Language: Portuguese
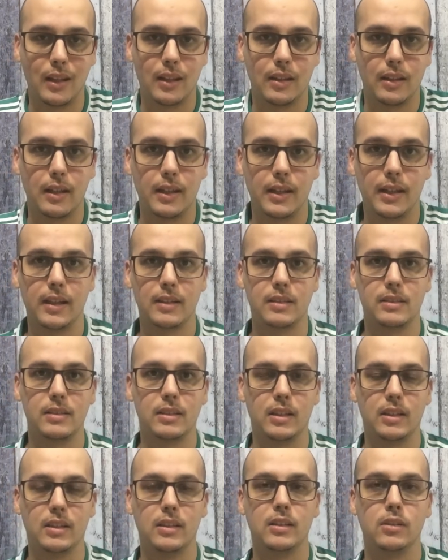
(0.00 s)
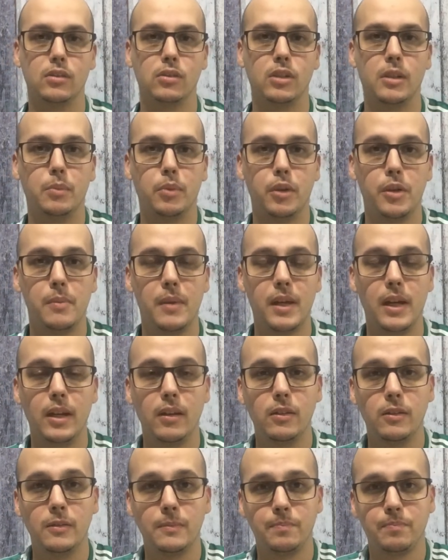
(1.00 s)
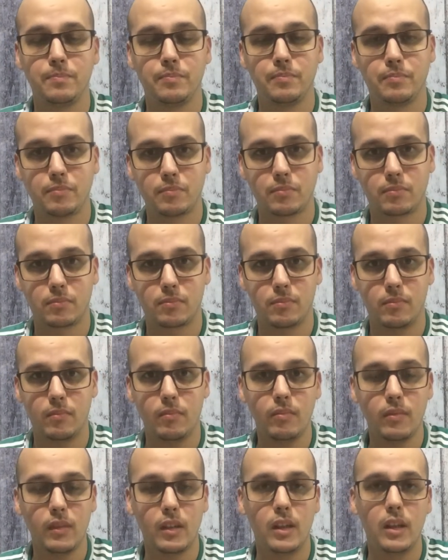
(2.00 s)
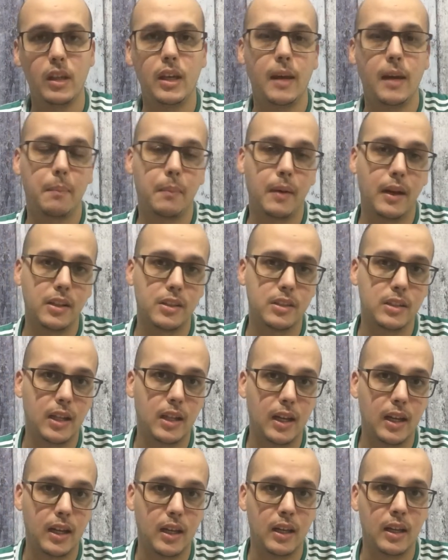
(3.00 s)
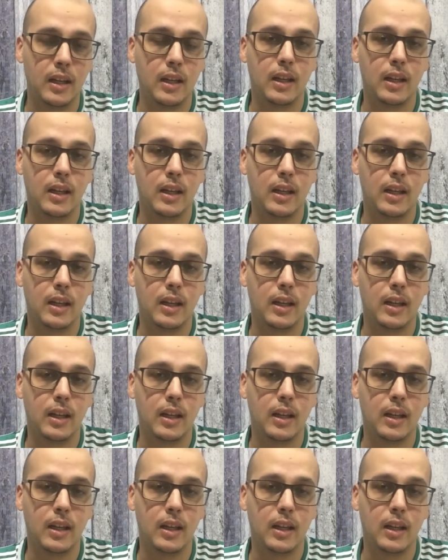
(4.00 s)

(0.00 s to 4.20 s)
na delegacia dando depoimento, e a parte da,